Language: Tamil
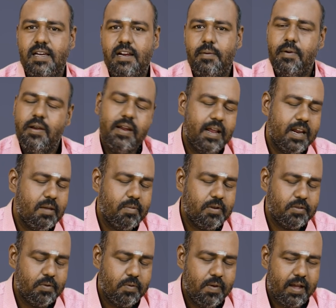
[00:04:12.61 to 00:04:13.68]
சார் அப்படின்னு நிறைய
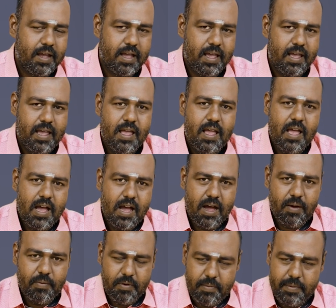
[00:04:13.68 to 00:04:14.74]
பேர் சொல்லுவாங்க
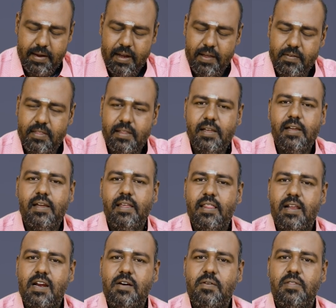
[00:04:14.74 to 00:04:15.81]
உண்மையிலே வந்து
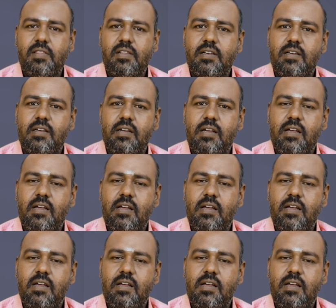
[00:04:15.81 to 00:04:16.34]
இதெல்லாம் வந்து